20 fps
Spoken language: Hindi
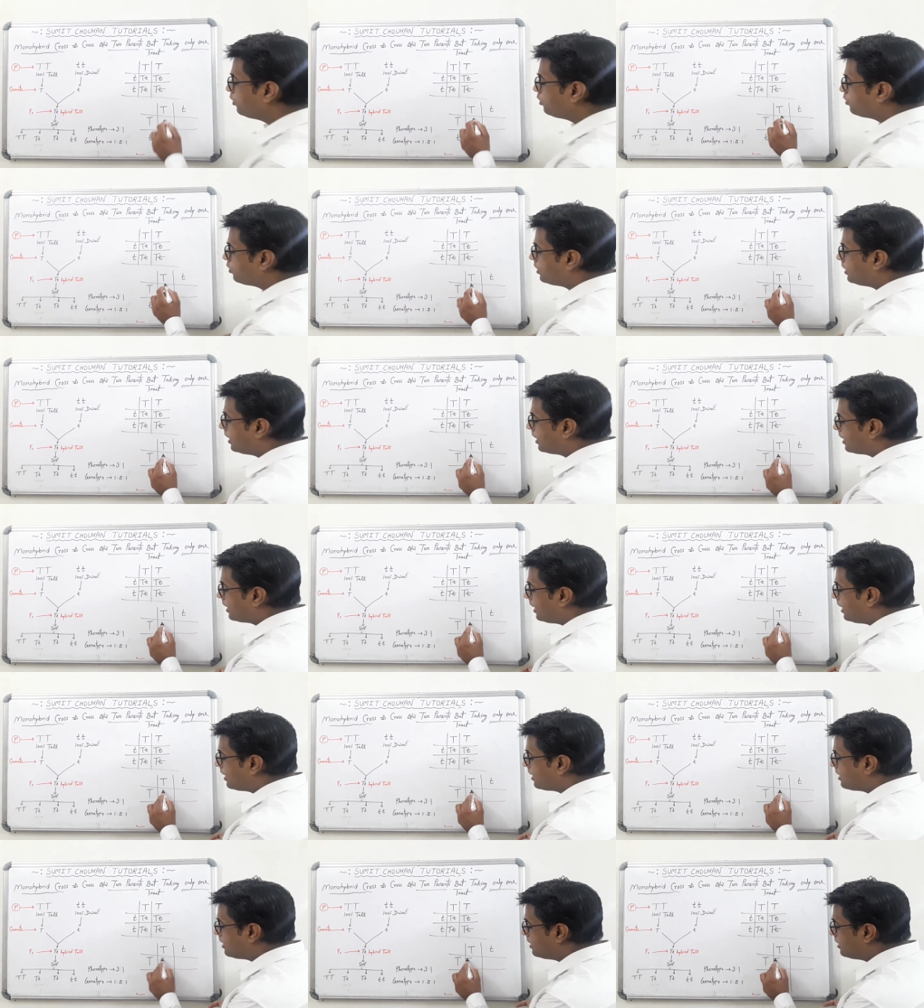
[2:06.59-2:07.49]
तो यहाँ क्या
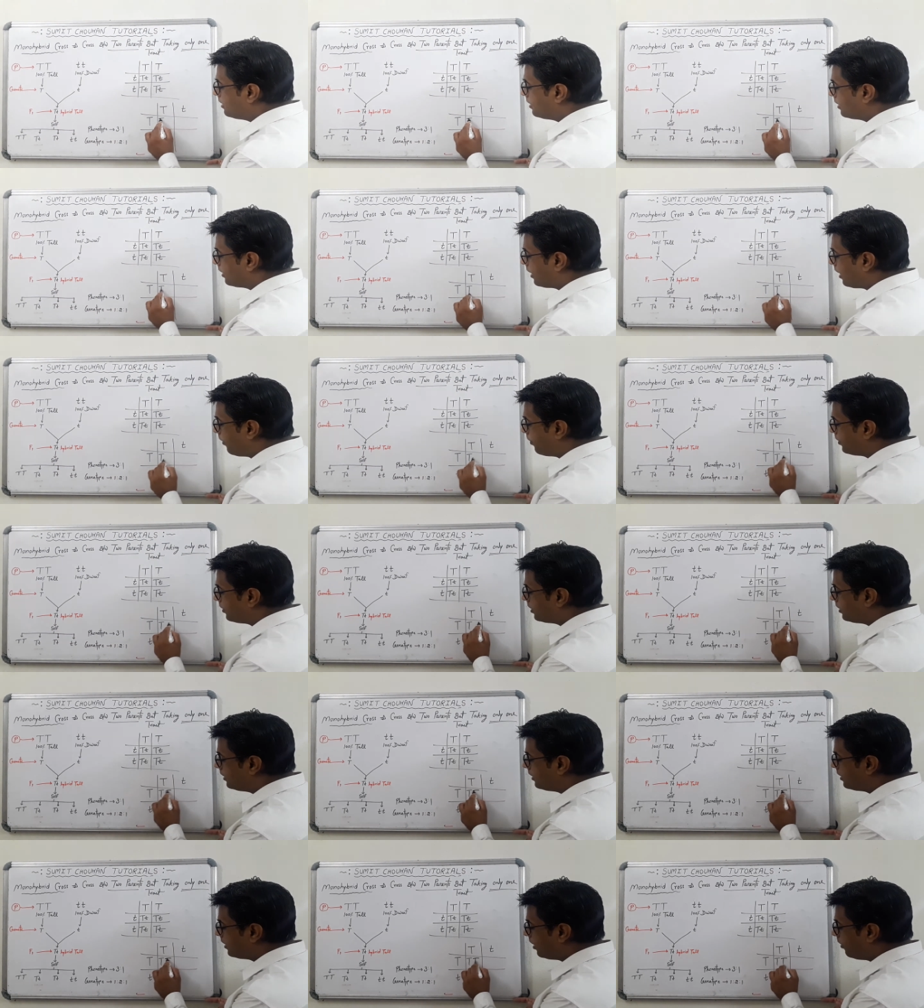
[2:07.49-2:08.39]
आएगा
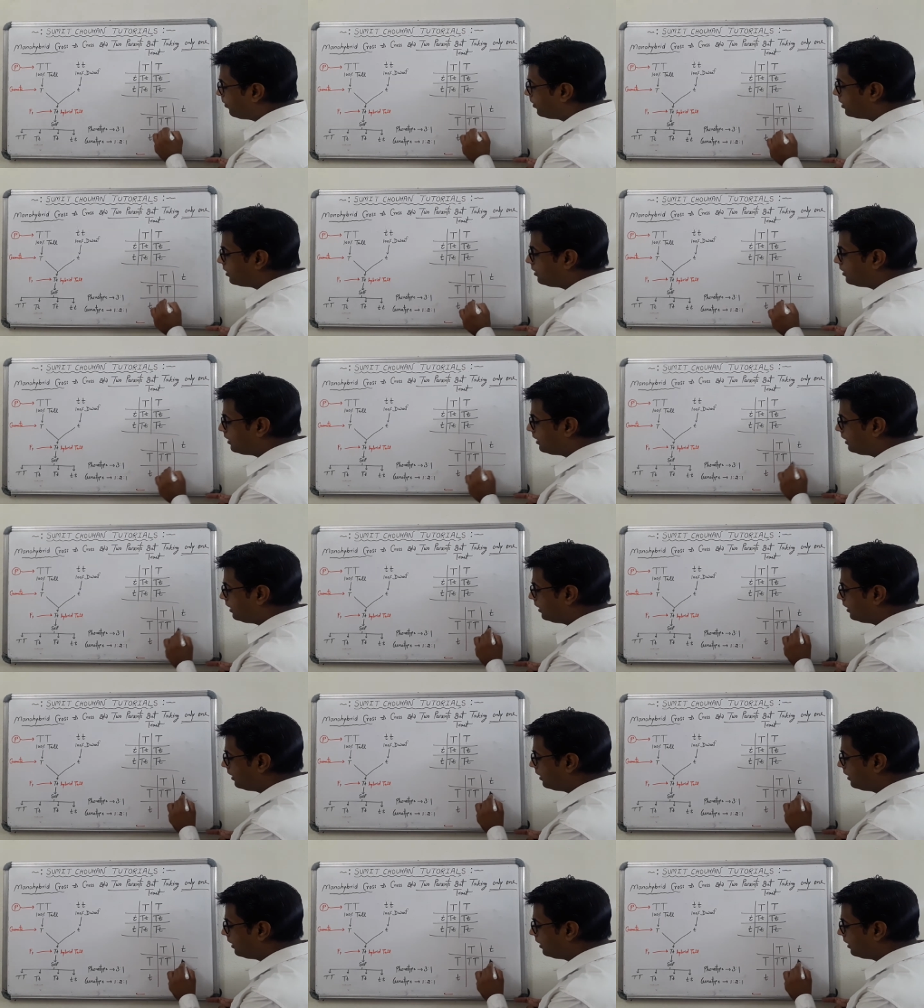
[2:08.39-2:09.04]
कैपिटल टी कैपिटल टी